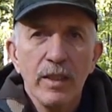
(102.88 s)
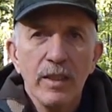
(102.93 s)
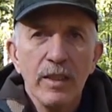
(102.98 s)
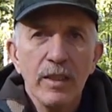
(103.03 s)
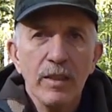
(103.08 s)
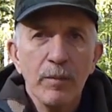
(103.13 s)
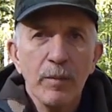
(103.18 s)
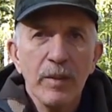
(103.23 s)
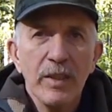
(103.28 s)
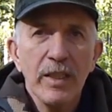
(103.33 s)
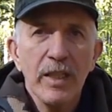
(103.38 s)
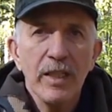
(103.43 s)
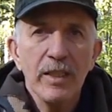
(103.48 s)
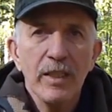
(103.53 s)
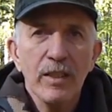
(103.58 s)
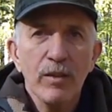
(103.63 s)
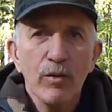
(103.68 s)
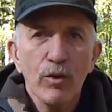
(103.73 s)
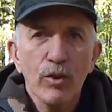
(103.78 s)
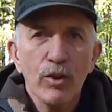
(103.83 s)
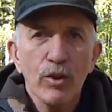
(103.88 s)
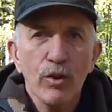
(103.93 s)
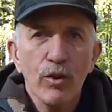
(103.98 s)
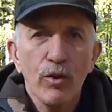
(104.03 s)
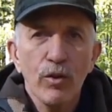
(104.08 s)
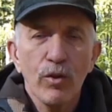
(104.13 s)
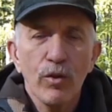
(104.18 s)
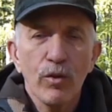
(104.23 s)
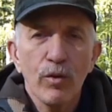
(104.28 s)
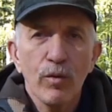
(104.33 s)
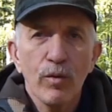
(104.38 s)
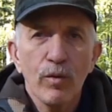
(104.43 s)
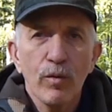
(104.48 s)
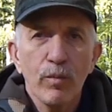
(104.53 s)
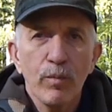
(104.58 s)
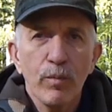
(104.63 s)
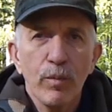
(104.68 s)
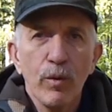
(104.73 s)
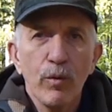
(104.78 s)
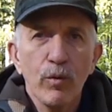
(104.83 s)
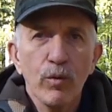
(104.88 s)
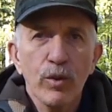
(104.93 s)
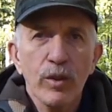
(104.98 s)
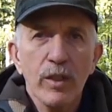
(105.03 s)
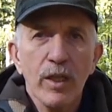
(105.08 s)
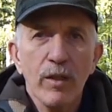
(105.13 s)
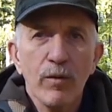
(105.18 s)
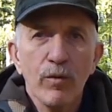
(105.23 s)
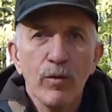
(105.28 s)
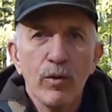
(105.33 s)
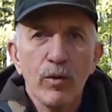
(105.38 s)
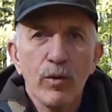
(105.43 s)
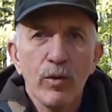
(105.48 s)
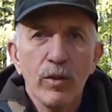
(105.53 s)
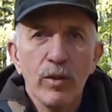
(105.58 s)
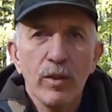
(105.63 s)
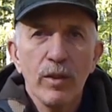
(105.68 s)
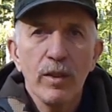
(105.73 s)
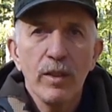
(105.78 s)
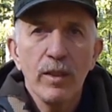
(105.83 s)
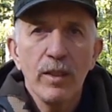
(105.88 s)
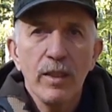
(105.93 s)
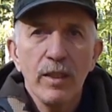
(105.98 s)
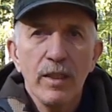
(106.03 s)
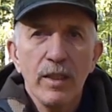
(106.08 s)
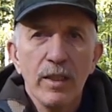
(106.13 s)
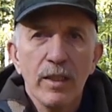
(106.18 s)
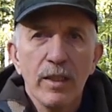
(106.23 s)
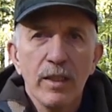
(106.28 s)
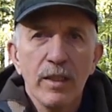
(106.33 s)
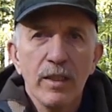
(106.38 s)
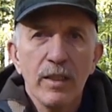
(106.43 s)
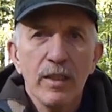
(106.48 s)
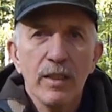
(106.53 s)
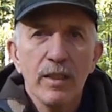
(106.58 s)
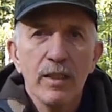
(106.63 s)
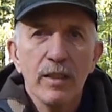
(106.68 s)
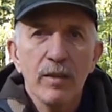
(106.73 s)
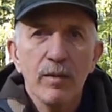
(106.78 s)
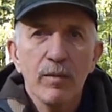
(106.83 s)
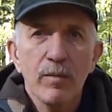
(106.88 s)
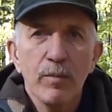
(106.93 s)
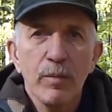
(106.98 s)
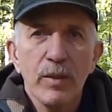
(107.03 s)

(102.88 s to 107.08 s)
Несмотря на то, что по уставу э, э,